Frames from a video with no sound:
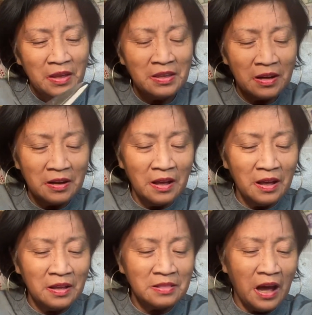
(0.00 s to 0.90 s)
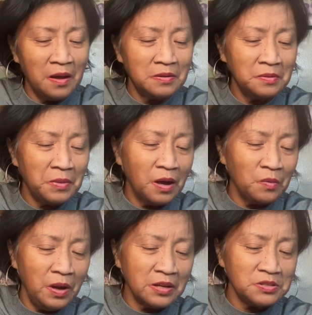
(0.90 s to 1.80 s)
yung andaan, mga
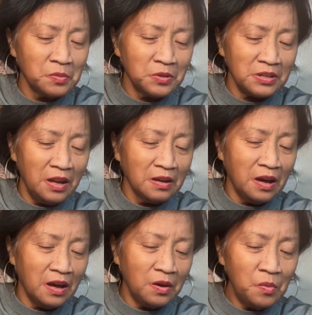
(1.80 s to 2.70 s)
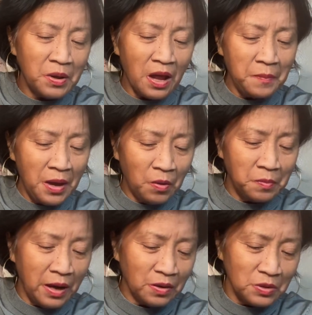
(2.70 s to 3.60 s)
collection ko talaga. Oh, marami ako
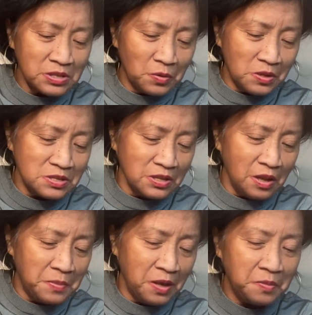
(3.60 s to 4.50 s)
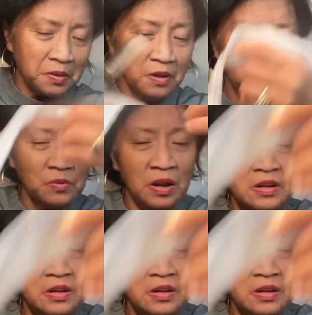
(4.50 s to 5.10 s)
Michael Kors din iba iba't kulay